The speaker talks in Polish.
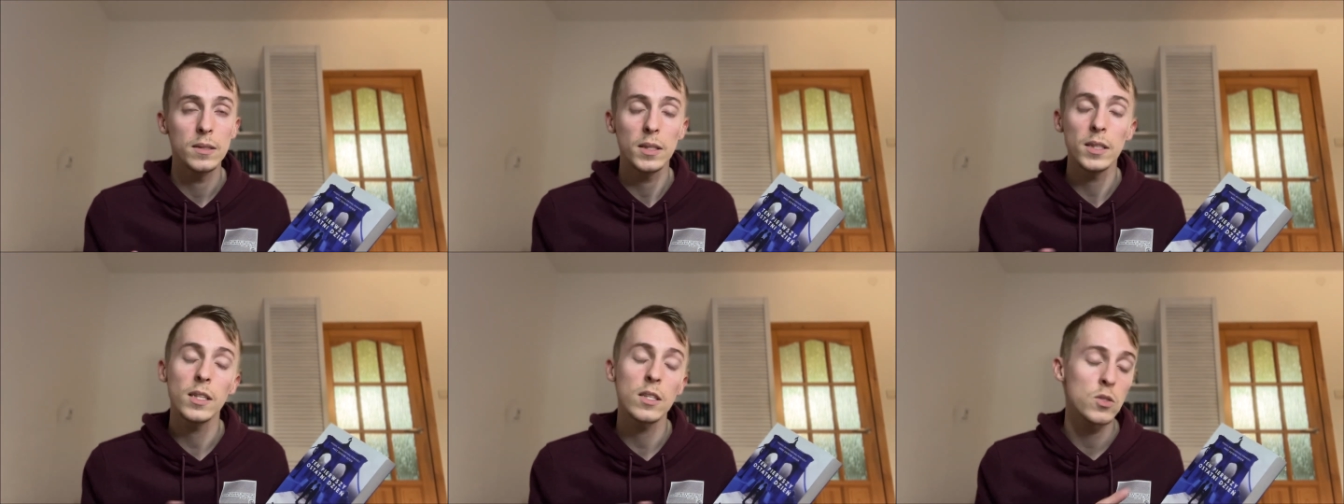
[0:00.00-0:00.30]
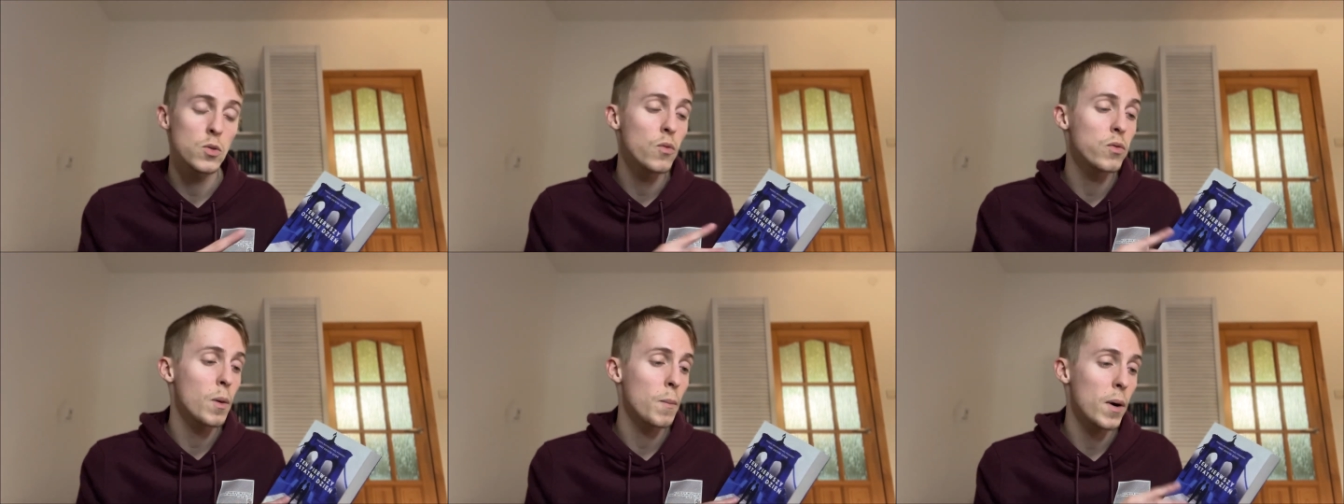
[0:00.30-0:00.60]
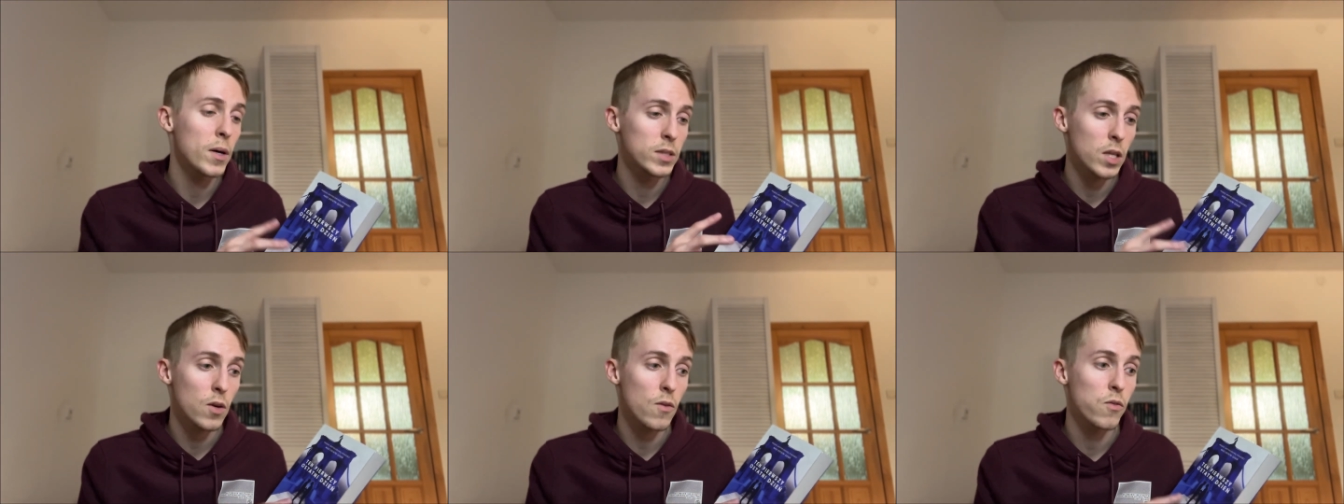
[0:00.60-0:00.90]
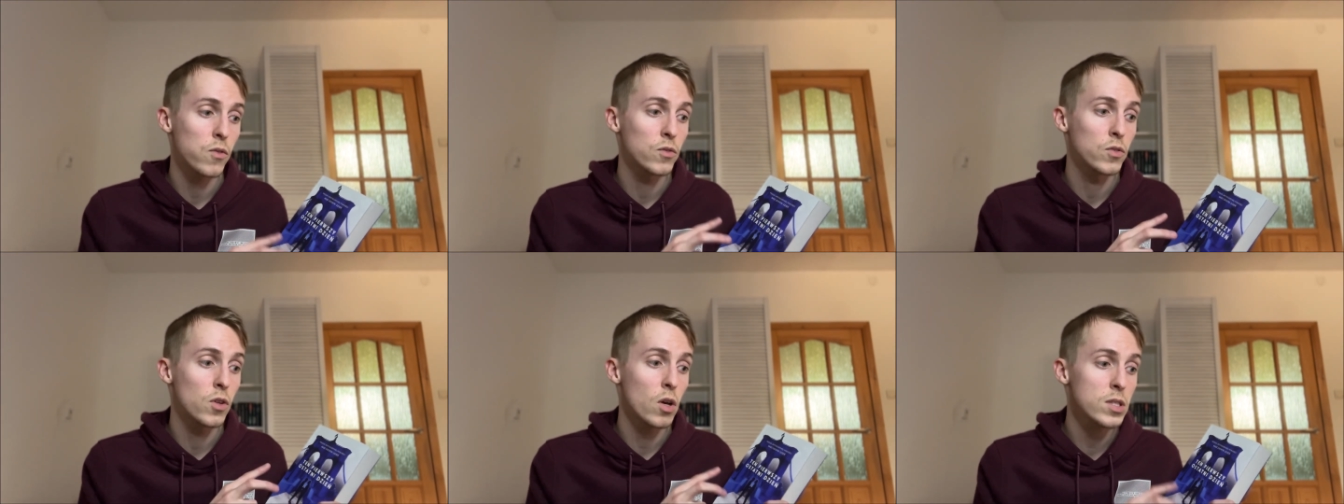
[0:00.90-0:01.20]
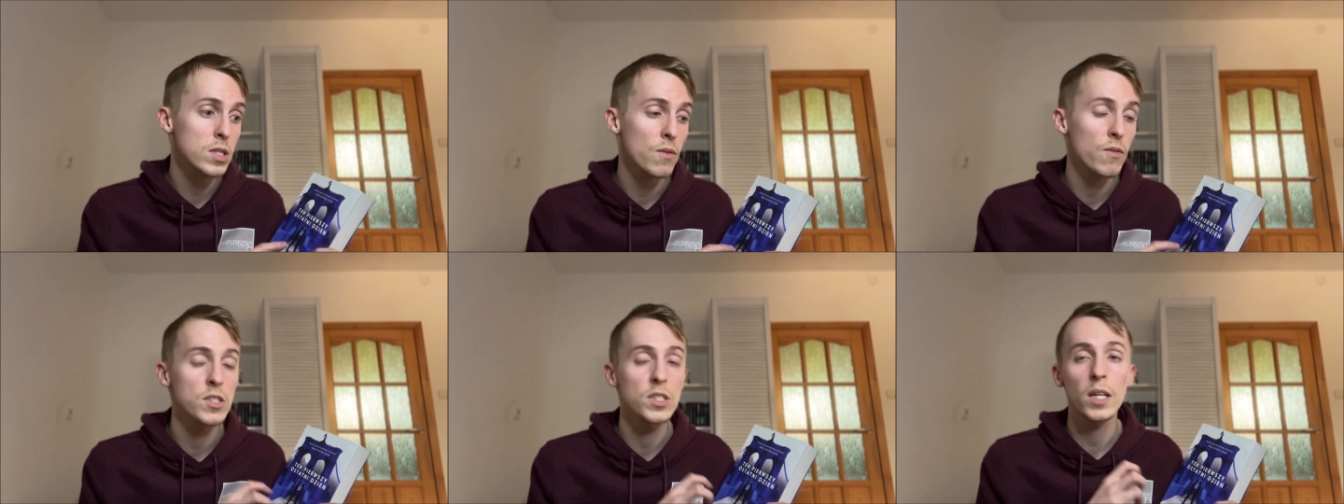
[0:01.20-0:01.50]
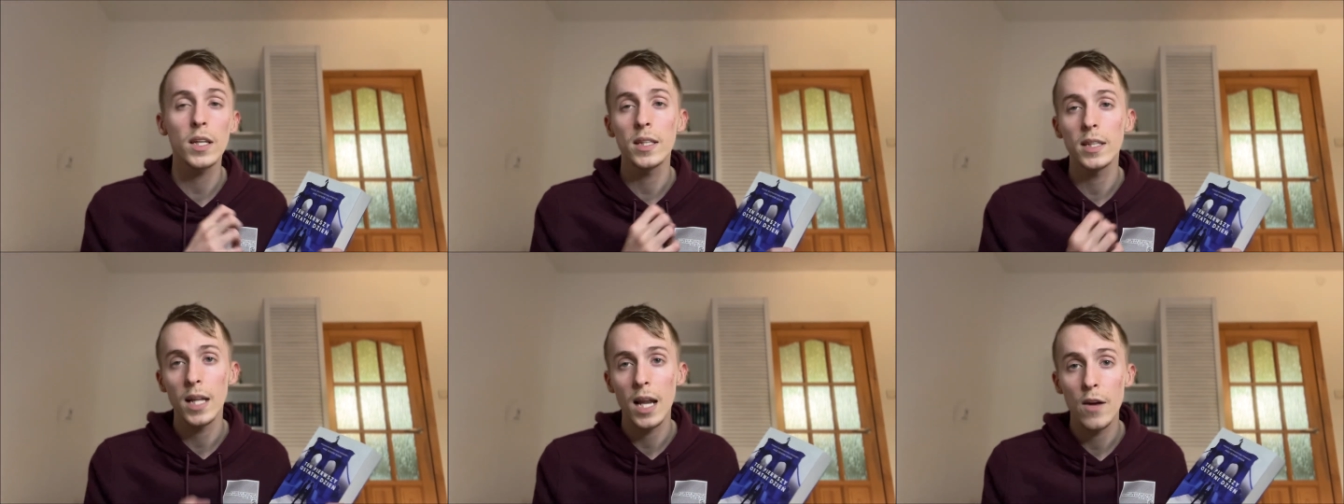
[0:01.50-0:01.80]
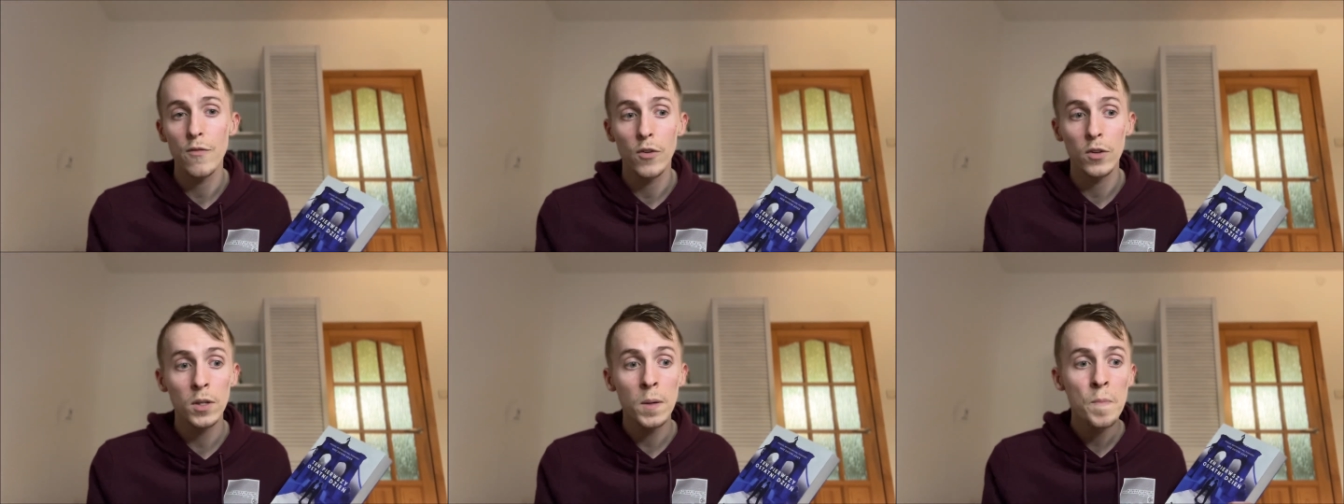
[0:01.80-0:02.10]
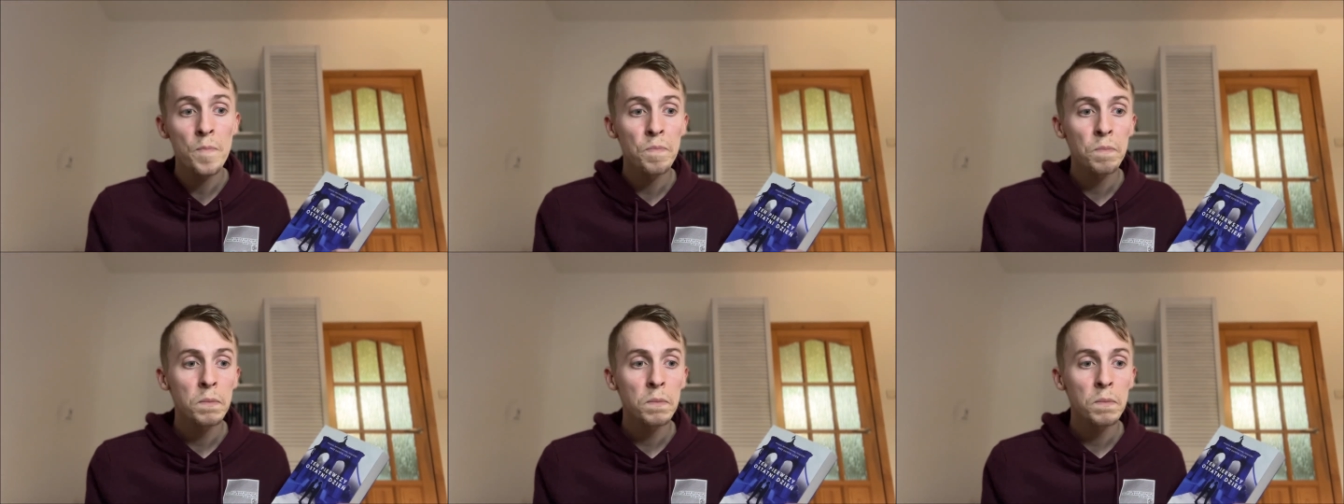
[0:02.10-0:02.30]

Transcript: jeden z głównych bohaterów dostał właśnie taki telefon,